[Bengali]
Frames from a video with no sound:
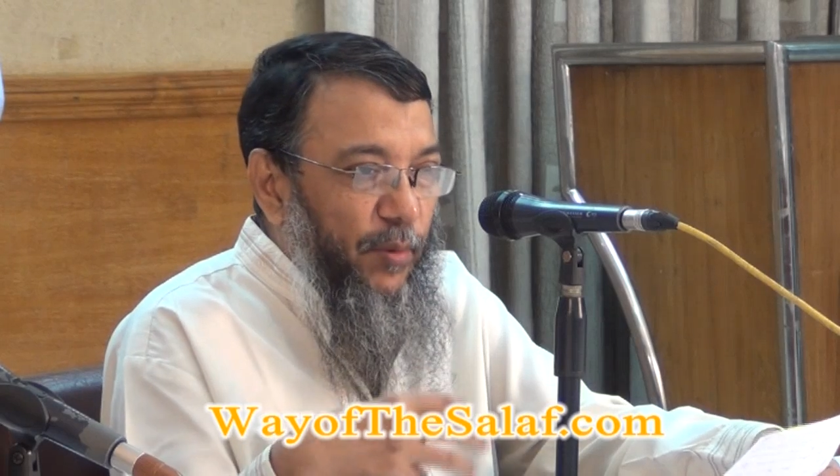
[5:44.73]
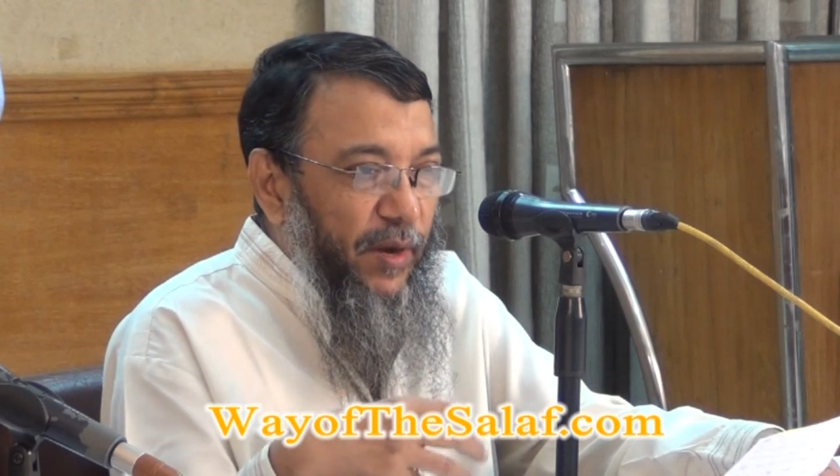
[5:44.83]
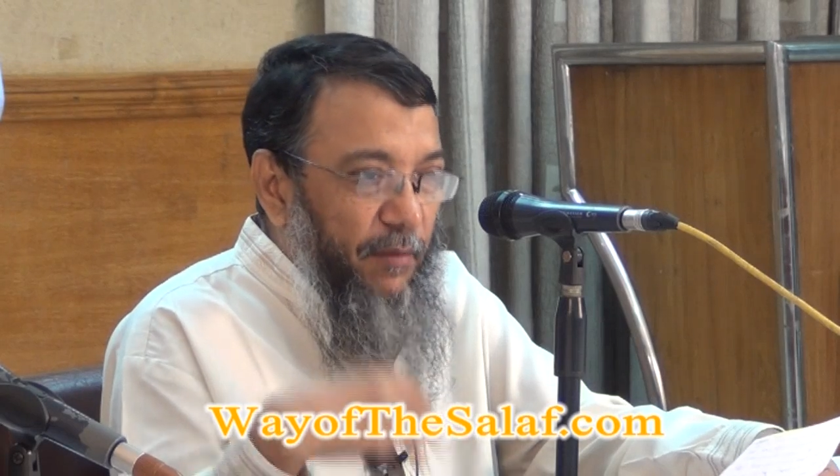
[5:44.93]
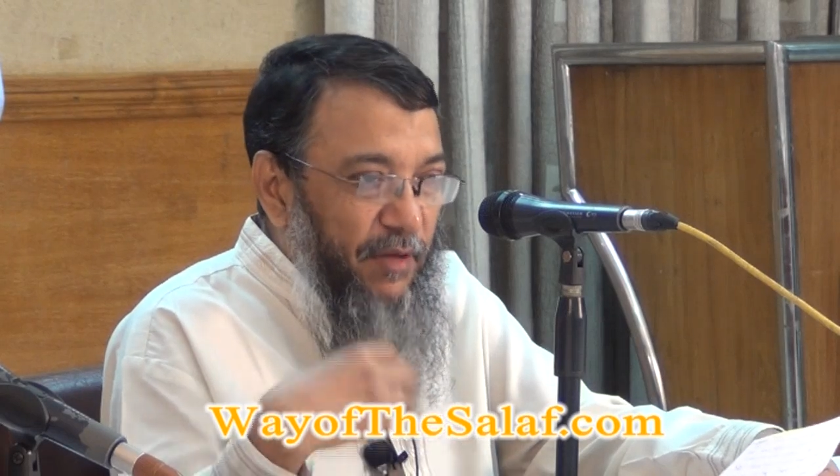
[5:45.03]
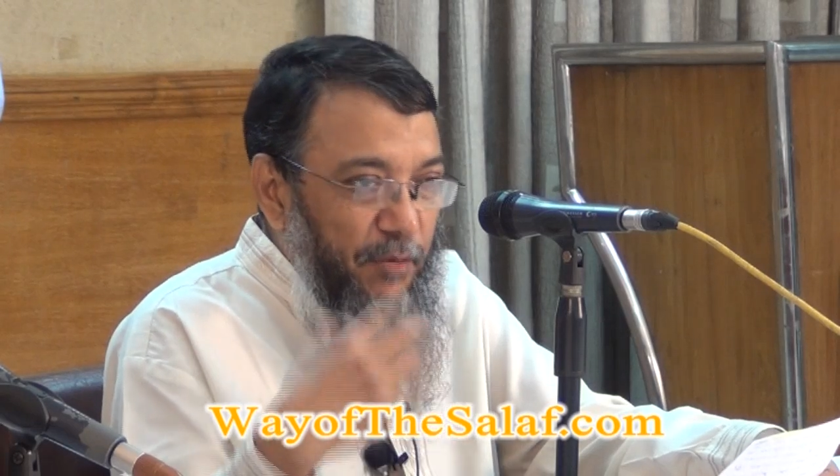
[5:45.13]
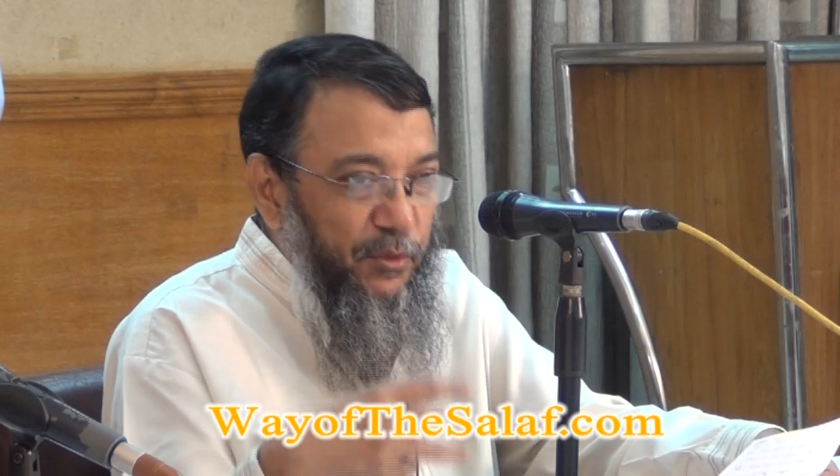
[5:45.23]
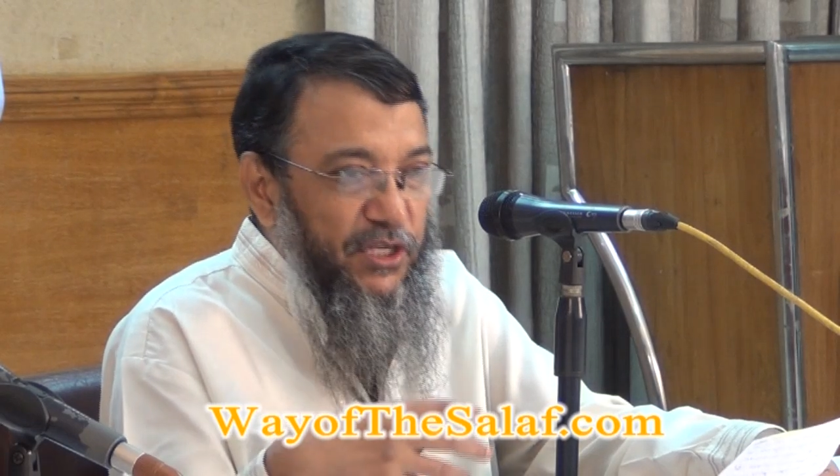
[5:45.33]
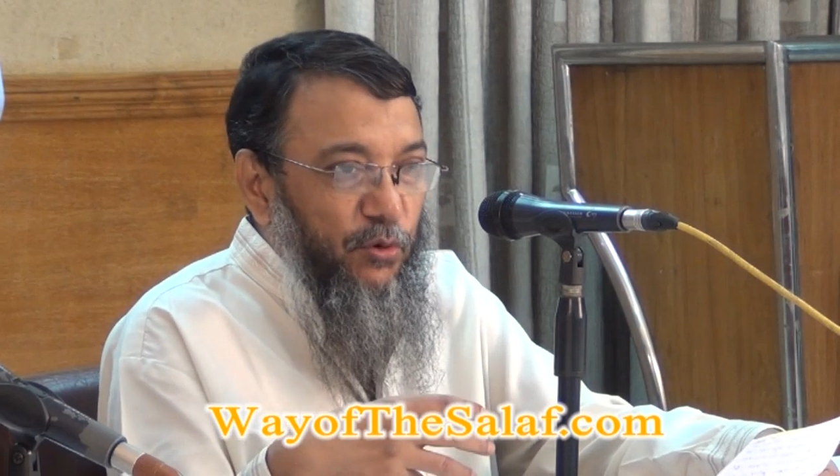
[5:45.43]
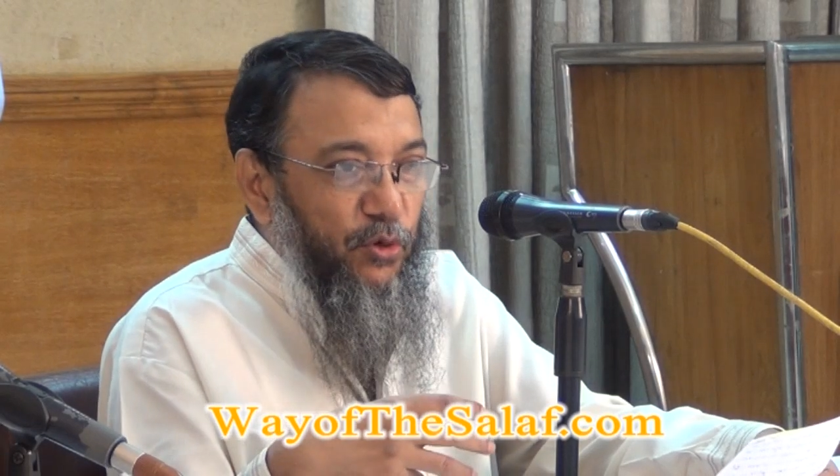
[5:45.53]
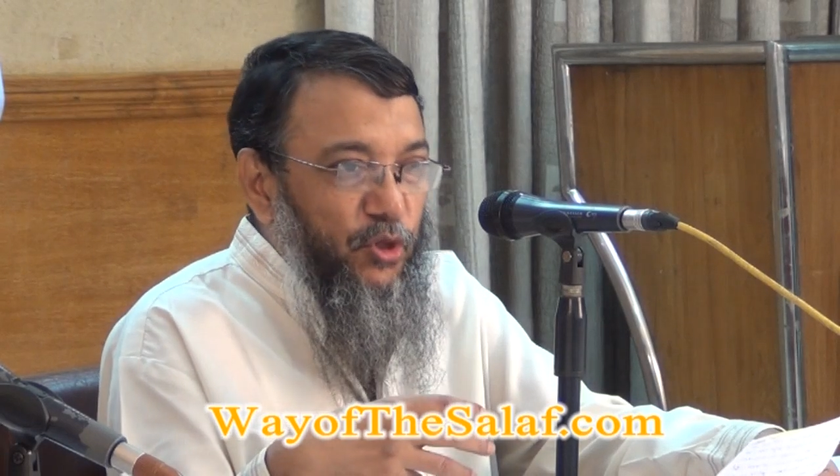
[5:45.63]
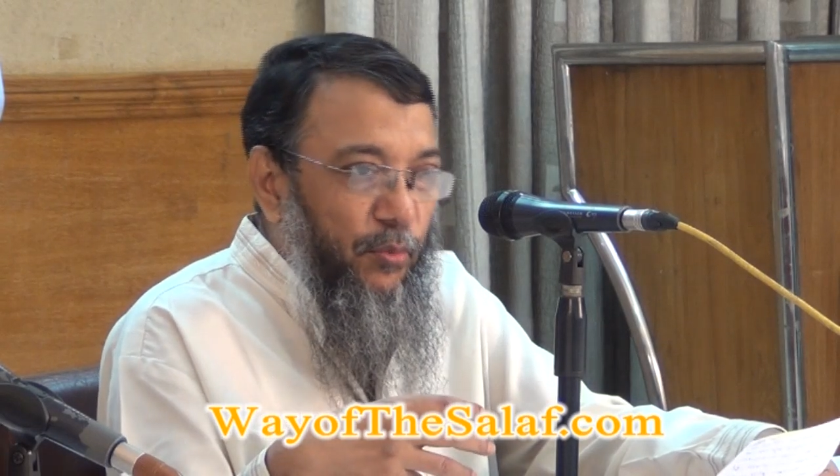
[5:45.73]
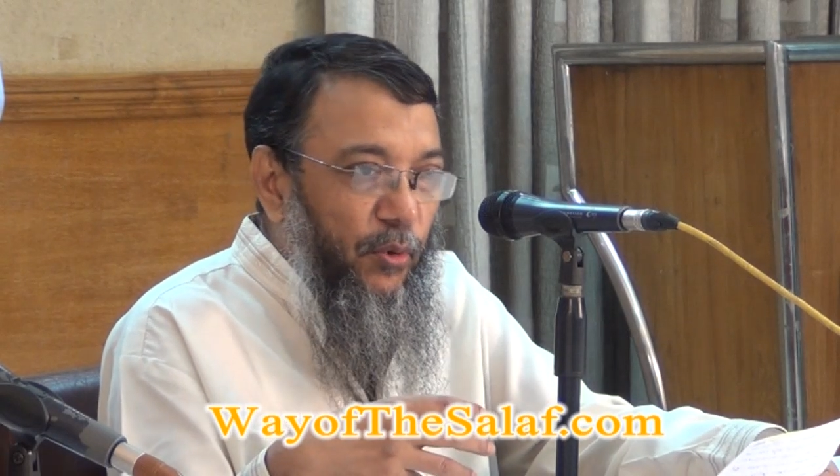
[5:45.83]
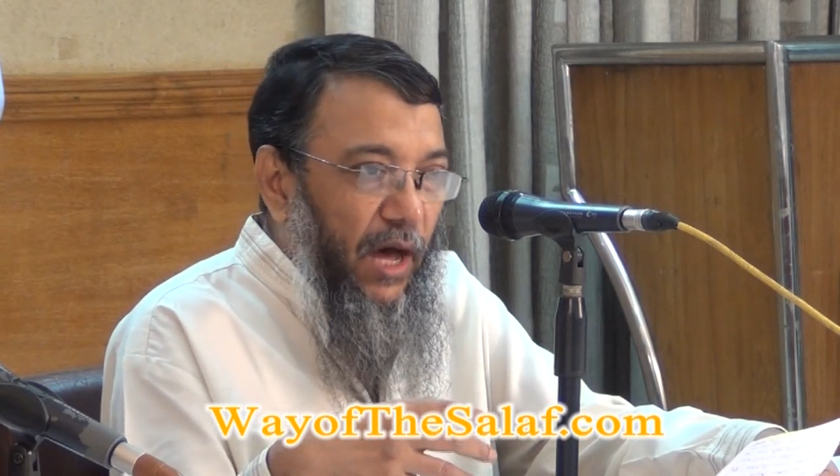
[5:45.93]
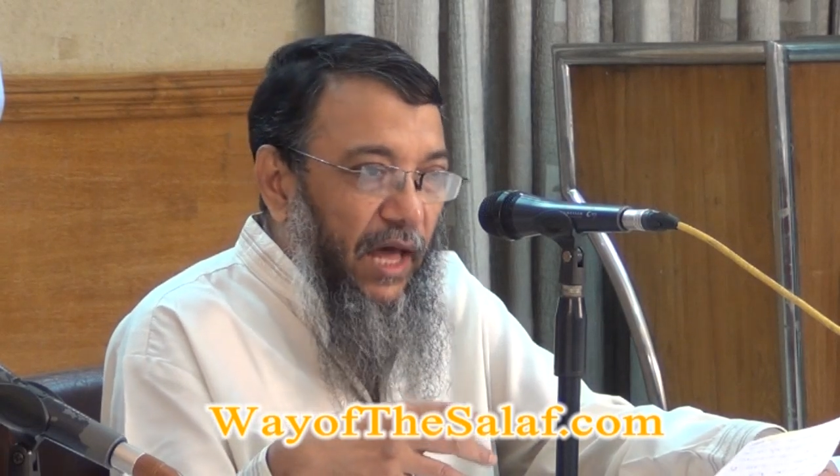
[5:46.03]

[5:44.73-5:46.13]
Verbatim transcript: করবেন আমাদের প্রতি যে কর্তব্য